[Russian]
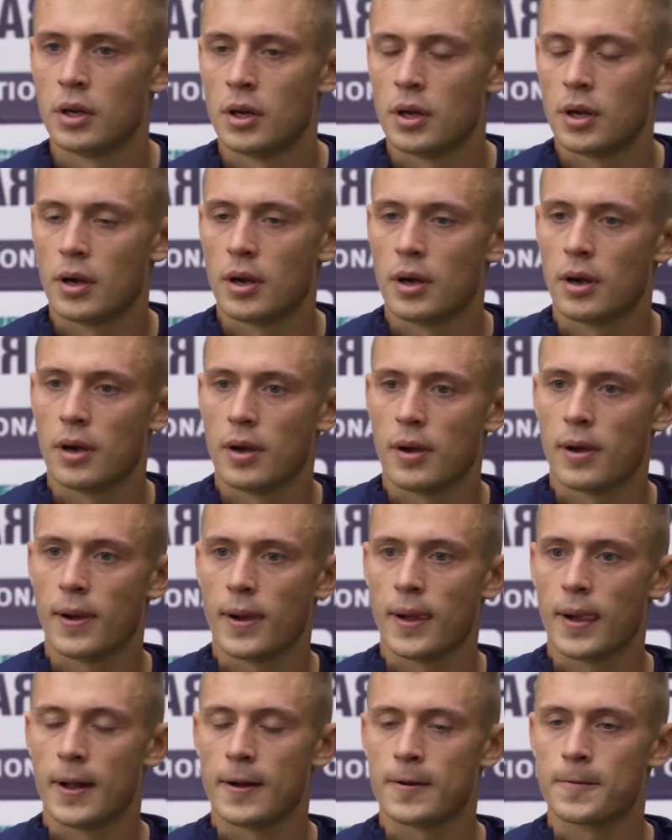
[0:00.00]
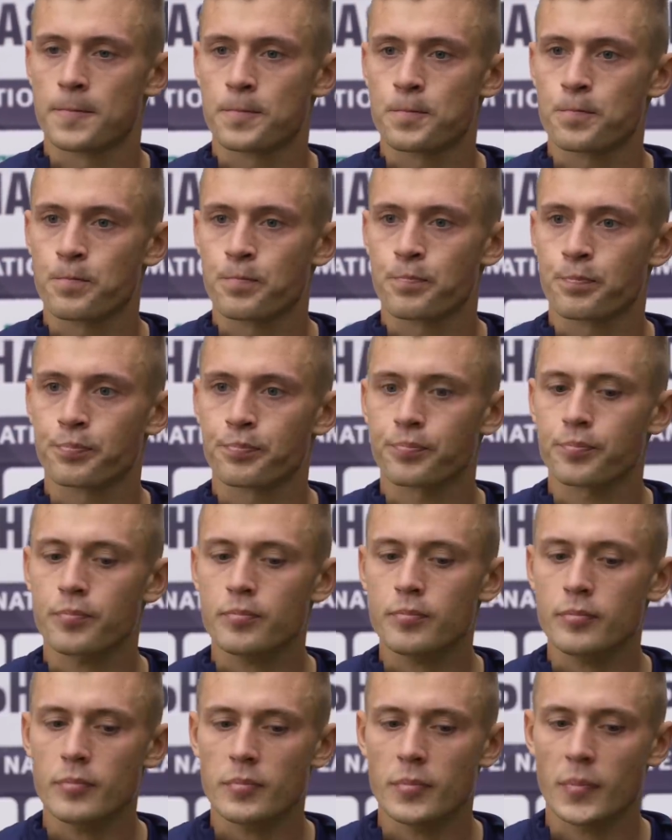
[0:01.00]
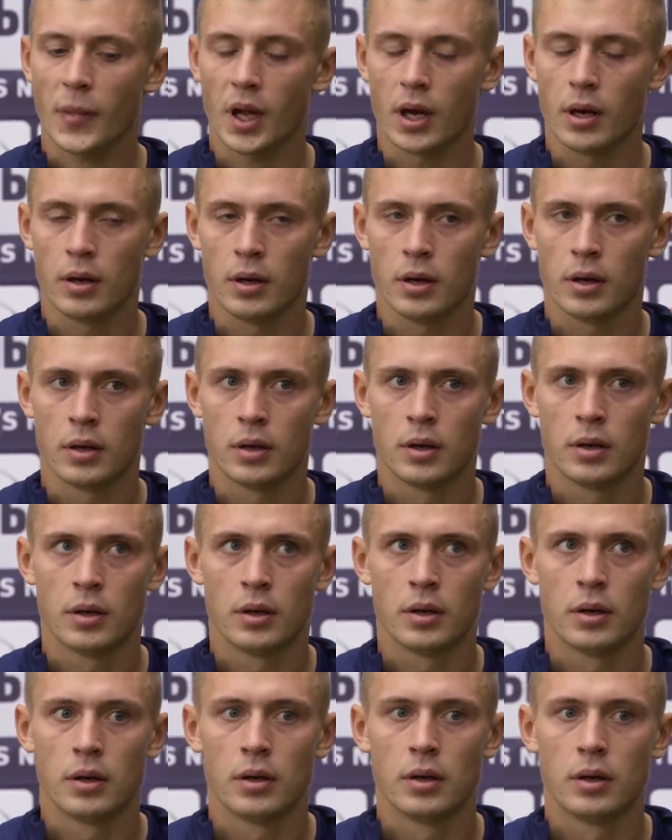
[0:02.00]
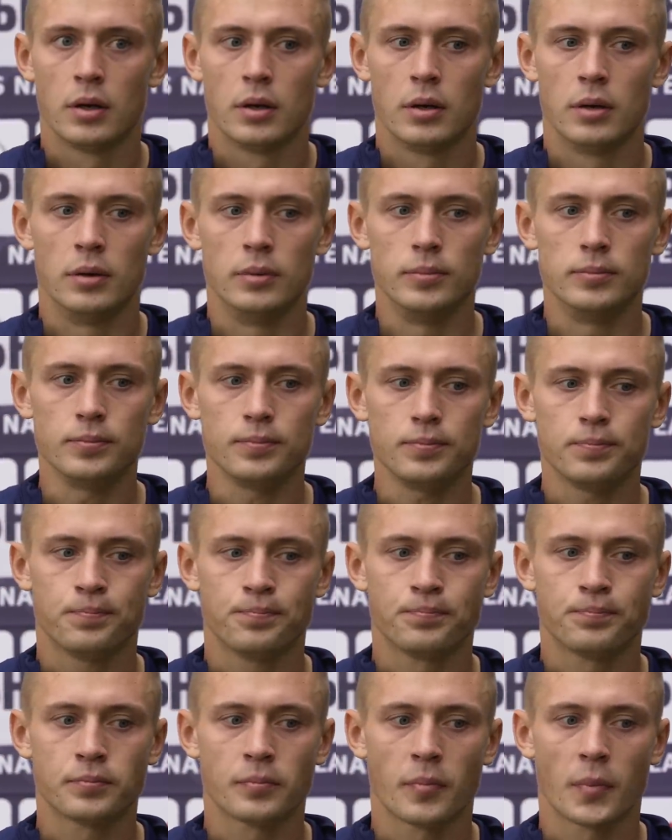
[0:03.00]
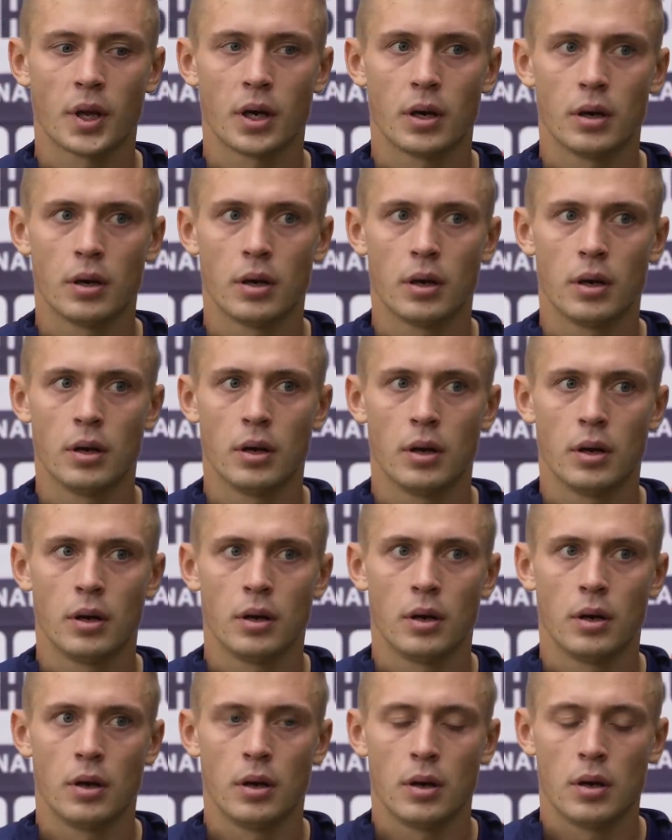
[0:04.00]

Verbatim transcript: Э, каким образом узнал, что получил вызов в сборную России? Какие были эмоции в тот момент?